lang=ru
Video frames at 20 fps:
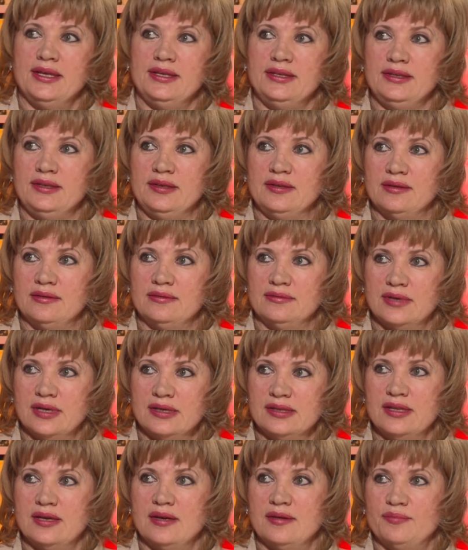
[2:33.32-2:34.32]
И
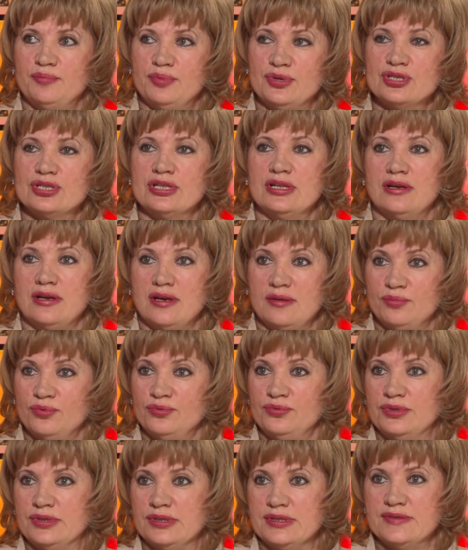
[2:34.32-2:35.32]
когда пришла
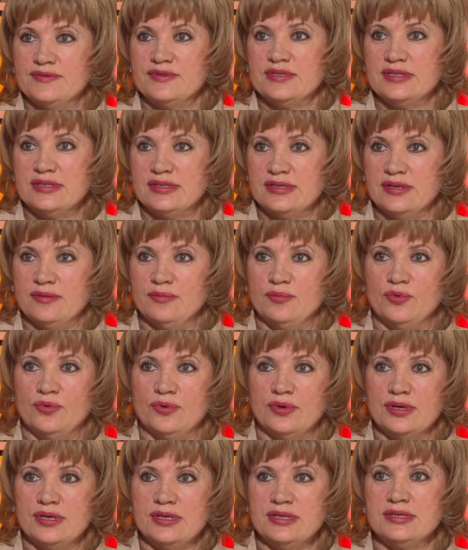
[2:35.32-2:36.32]
работать в
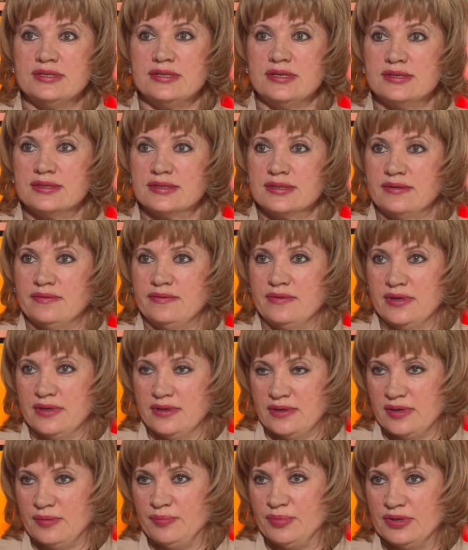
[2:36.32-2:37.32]
систему Истринского
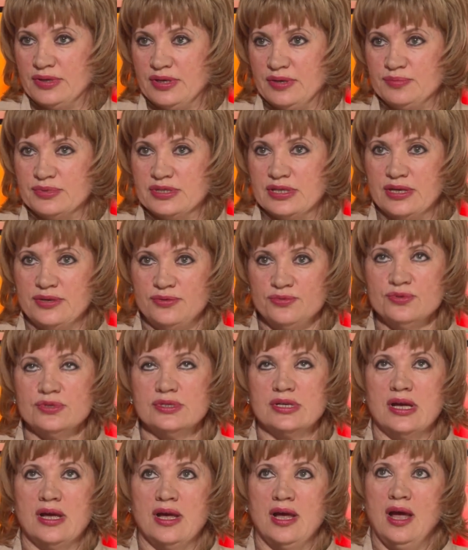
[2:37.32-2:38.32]

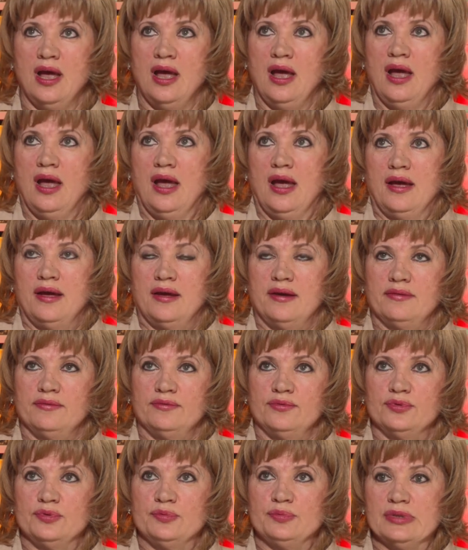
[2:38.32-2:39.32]
райпотребсоюза,
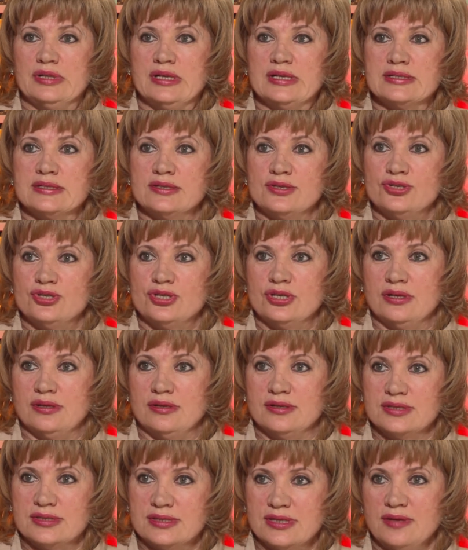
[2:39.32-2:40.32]
вот, была
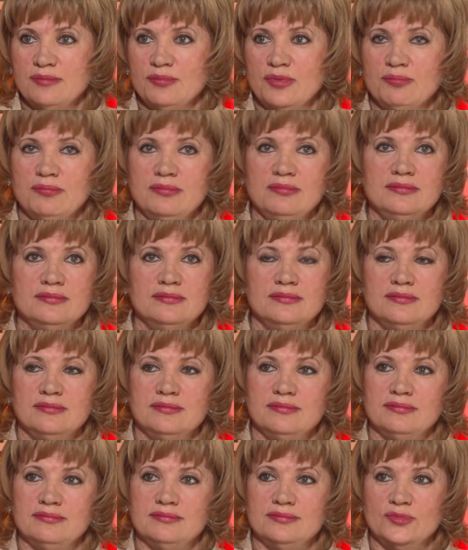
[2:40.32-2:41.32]
сначала замом,
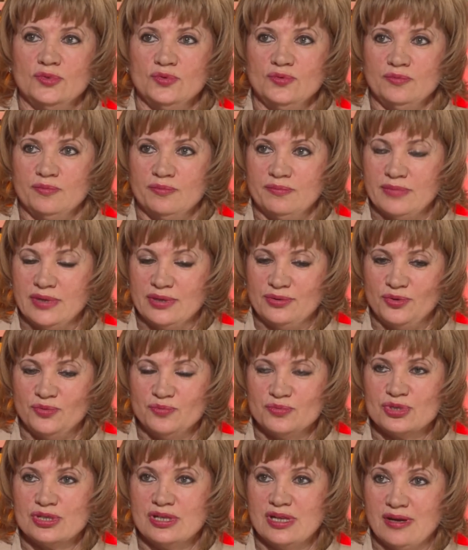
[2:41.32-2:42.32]
ну,
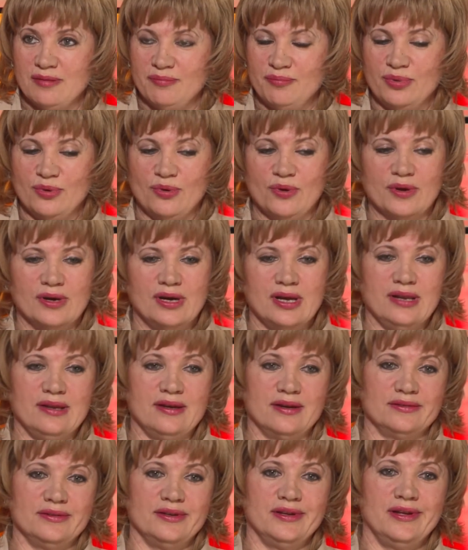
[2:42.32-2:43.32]
потом шла по
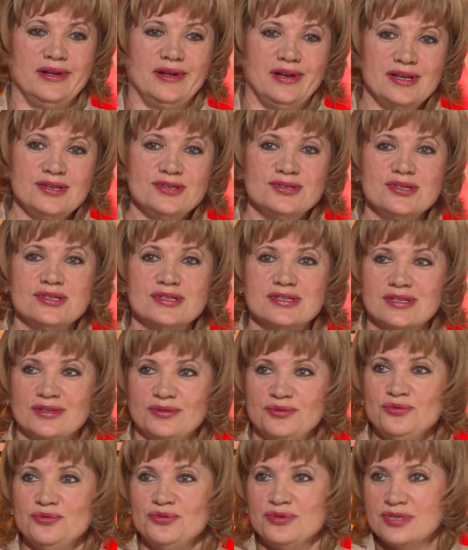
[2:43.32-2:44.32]
карьерной лестнице,
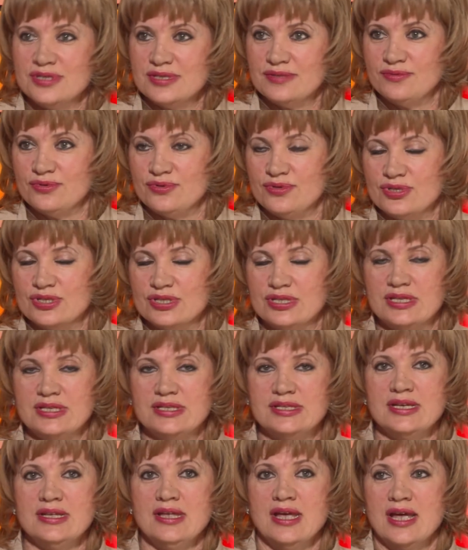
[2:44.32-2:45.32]
ну и на
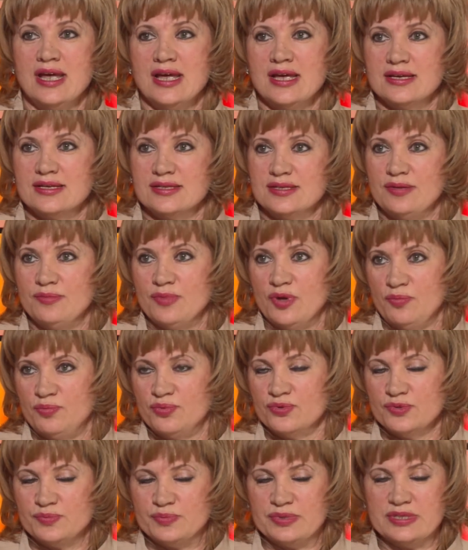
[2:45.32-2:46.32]
сегодняшний день занимаю пост